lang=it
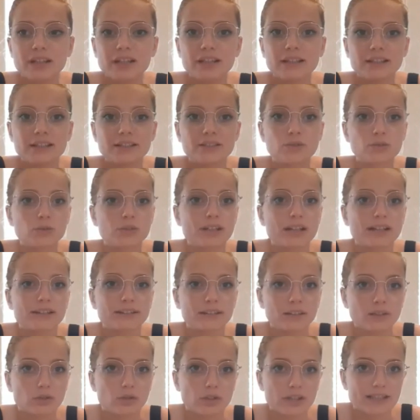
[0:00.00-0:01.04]
di
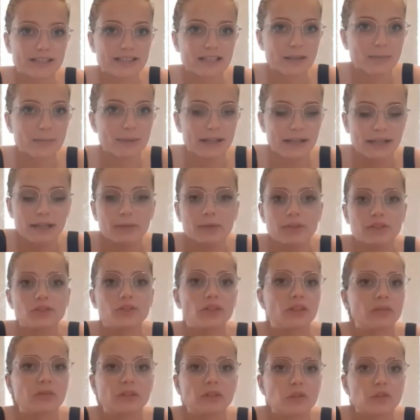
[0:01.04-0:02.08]
struccante ancora strapiene,
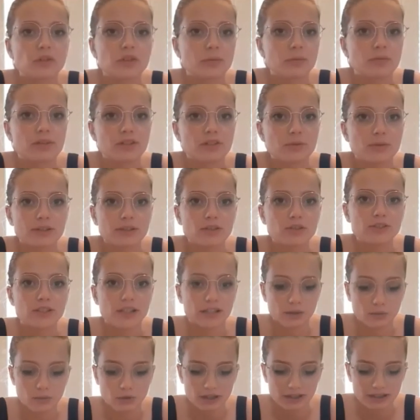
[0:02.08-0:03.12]
penso che vado semplicemente a
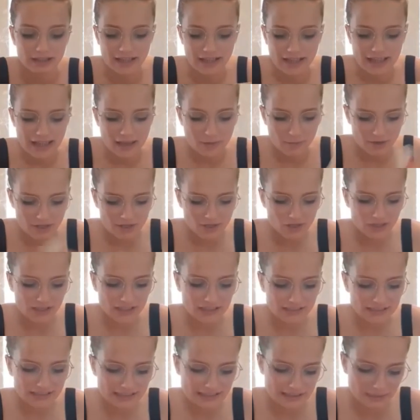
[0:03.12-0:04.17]
usare quelle. Penso che in
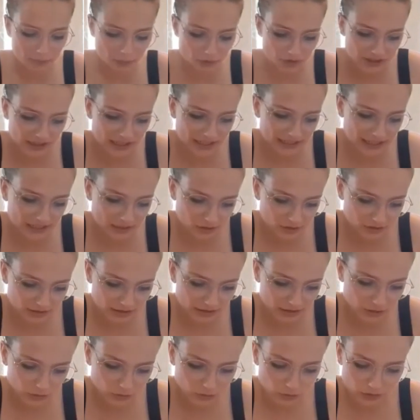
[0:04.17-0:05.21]
realtà si può usare anche
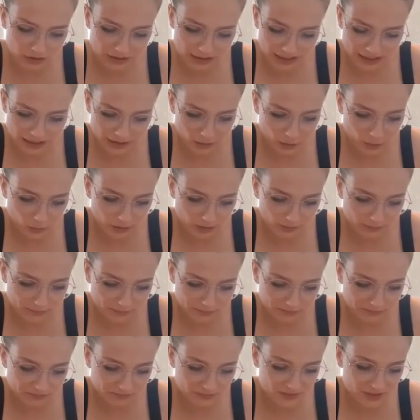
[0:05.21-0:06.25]
soltanto con l'acqua,
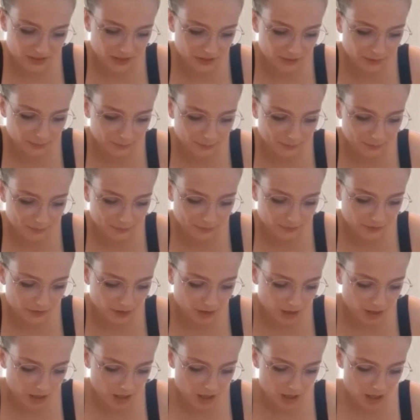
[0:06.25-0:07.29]
sì.
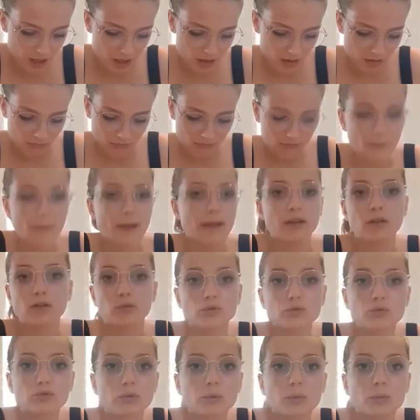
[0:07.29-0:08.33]
Vabbè,
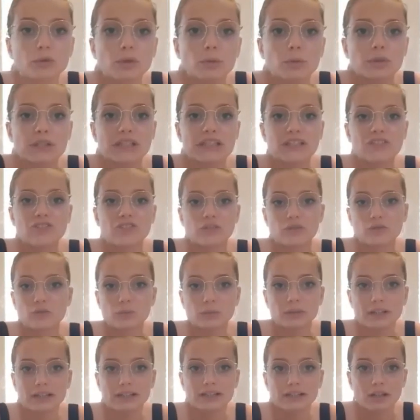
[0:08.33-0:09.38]
ognuno poi dopo si legge su
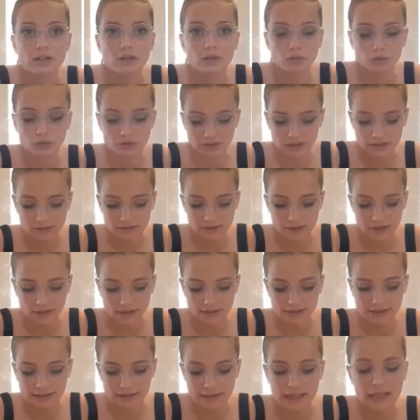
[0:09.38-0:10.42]
perché saranno tutte
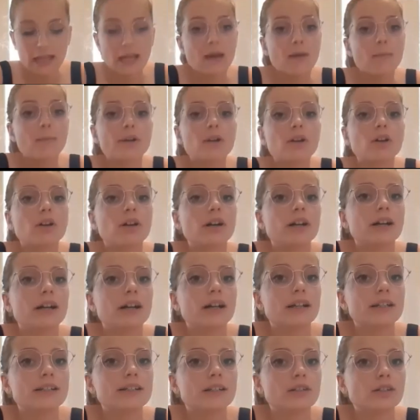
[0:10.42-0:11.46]
diverse. Però
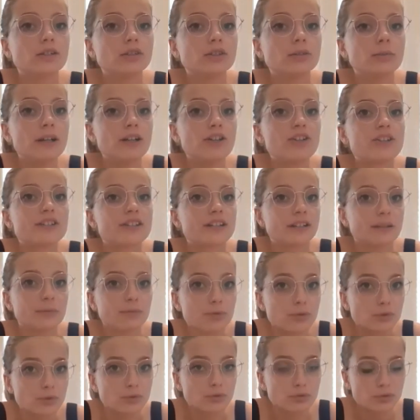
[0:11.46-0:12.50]
eh, secondo me ci sta di
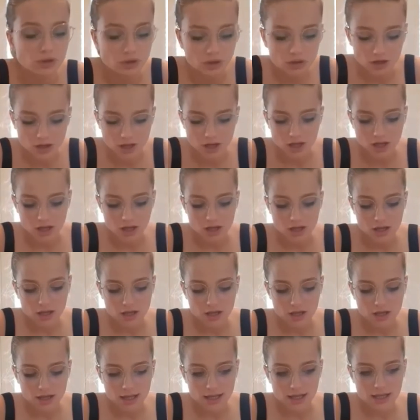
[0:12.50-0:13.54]
brutto
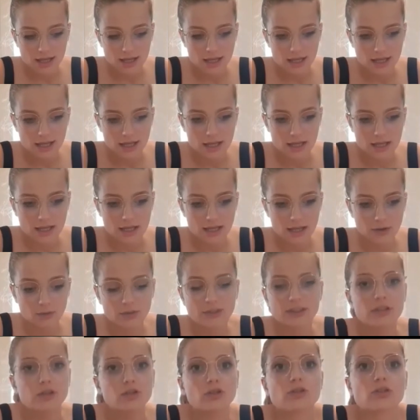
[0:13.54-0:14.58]
e
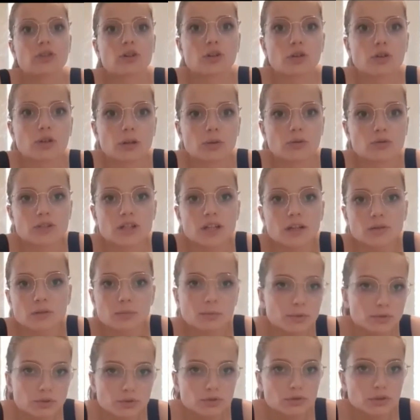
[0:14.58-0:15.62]
quindi io andrò ancora a usare quel
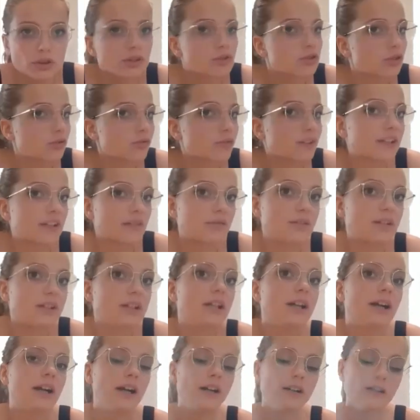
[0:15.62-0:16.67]
prodotto che ho finché
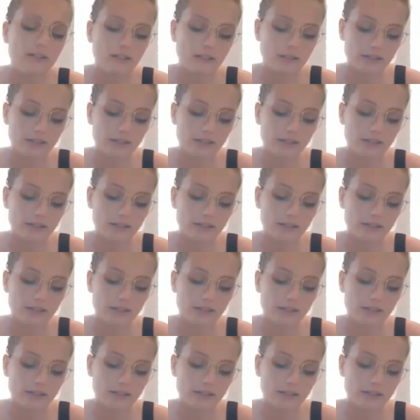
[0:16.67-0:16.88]
finirà